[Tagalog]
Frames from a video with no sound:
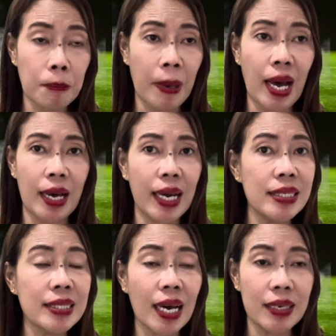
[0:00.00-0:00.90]
pa
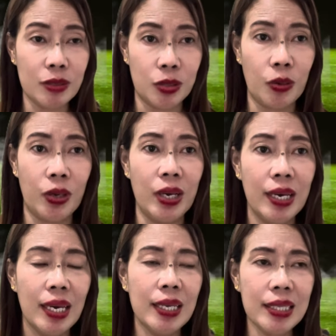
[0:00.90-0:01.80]
kaysa kay Joy.
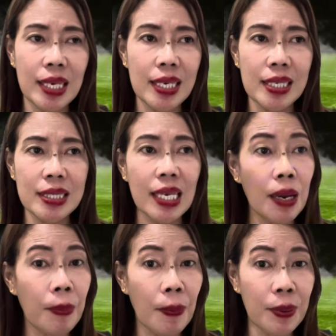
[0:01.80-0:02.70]
Hindi nila
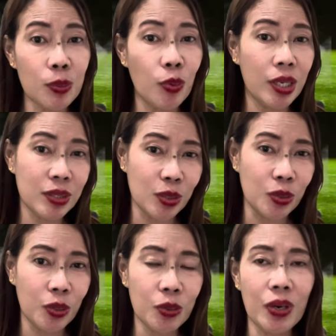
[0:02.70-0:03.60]
papatulan si
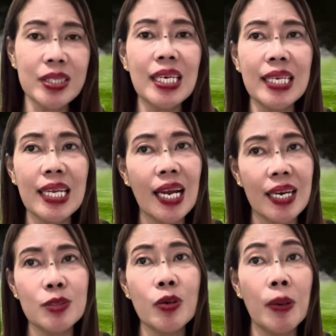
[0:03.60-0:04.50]
Joy. Kung ang tingin nila
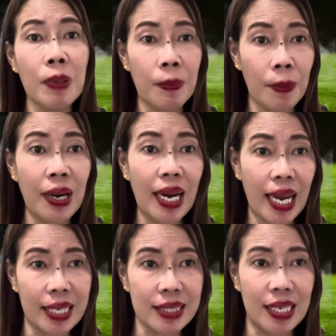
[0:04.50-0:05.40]
kay Joy ay mababang
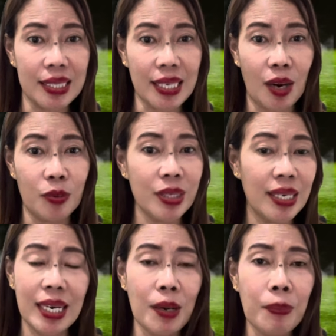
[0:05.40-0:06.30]
klase ng tao, hindi
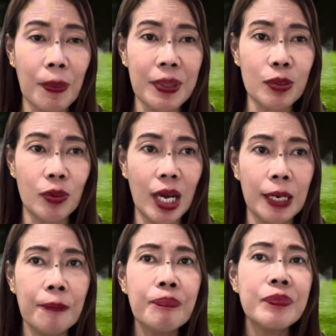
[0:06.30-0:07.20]
nila papatulan.
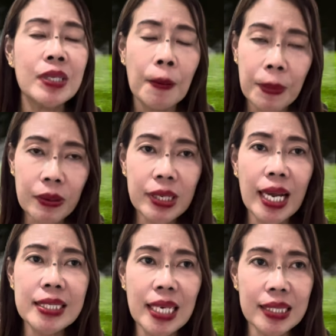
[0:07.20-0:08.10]
Pero
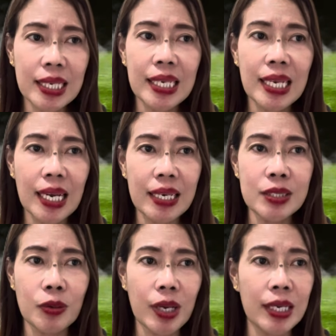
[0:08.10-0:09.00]
dahil sa ang tingin nila kay
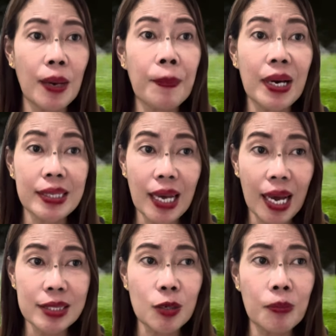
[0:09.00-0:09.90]
Joy ay
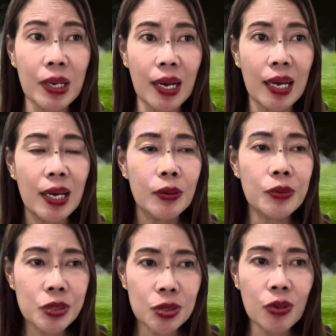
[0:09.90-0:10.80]
napakataas, kumbaga
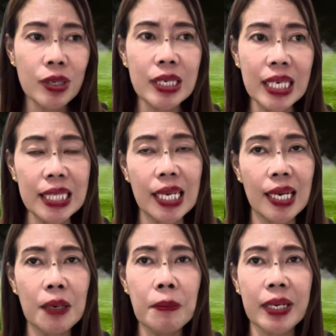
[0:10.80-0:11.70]
gusto rin
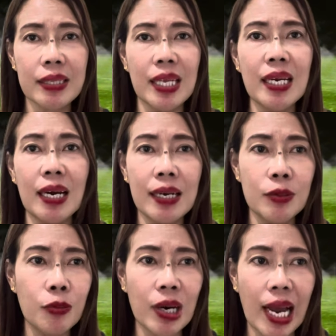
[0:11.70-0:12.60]
nilang marating ang
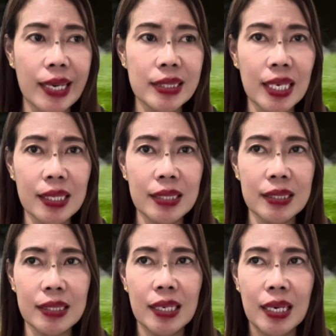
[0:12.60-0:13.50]
ganong klase ng,